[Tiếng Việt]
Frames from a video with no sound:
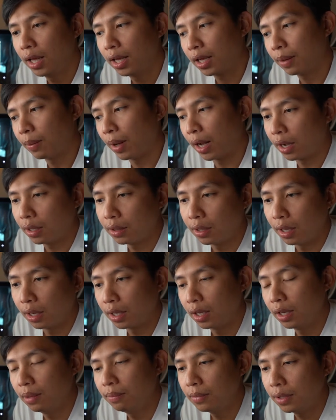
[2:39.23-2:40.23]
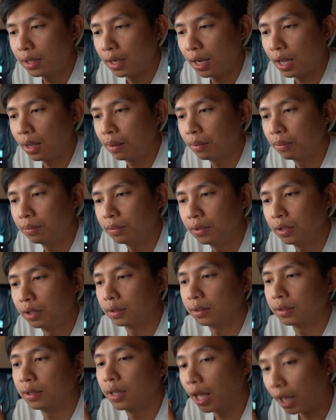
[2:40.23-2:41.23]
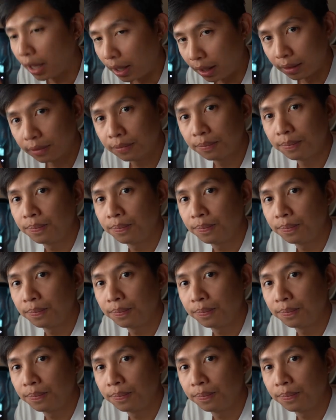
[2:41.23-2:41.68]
các bạn có thể kiếm ra được tiền